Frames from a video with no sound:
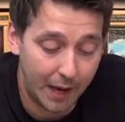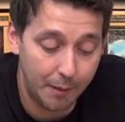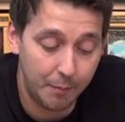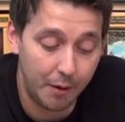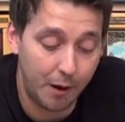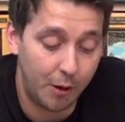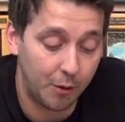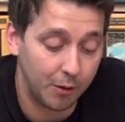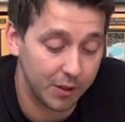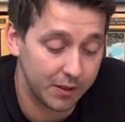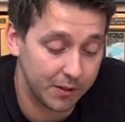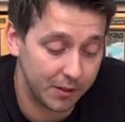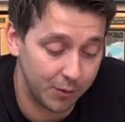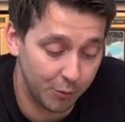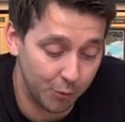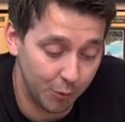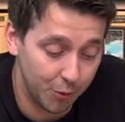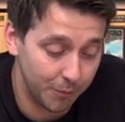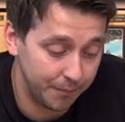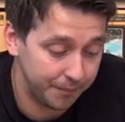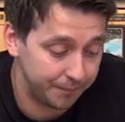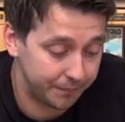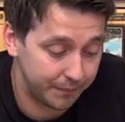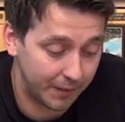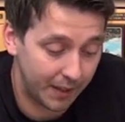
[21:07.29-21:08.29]
aber auch
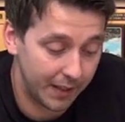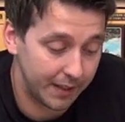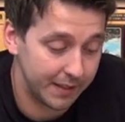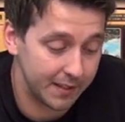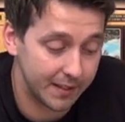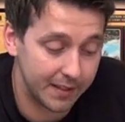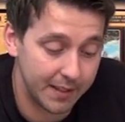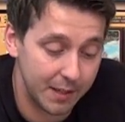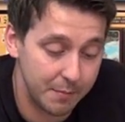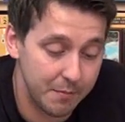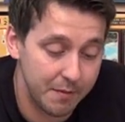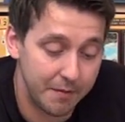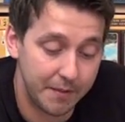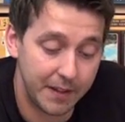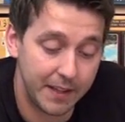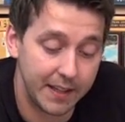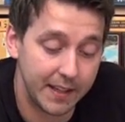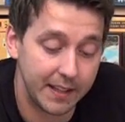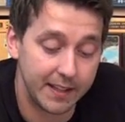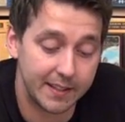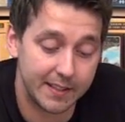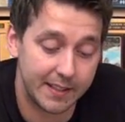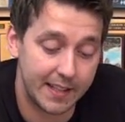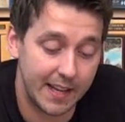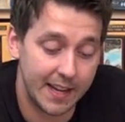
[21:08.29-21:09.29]
so, es ist immer
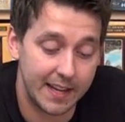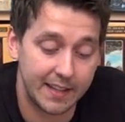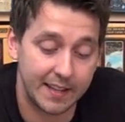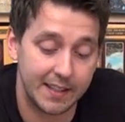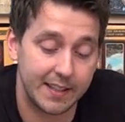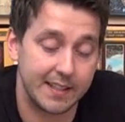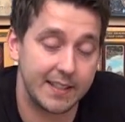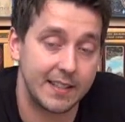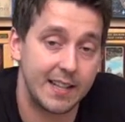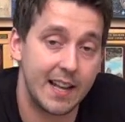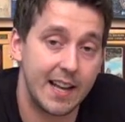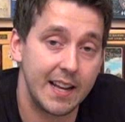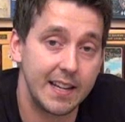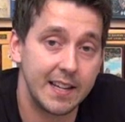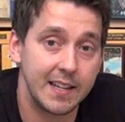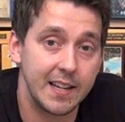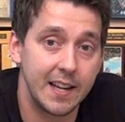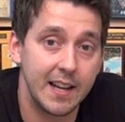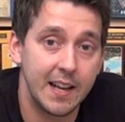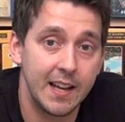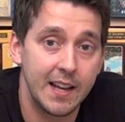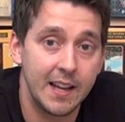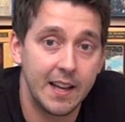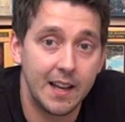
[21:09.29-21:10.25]
wieder sehr interessant,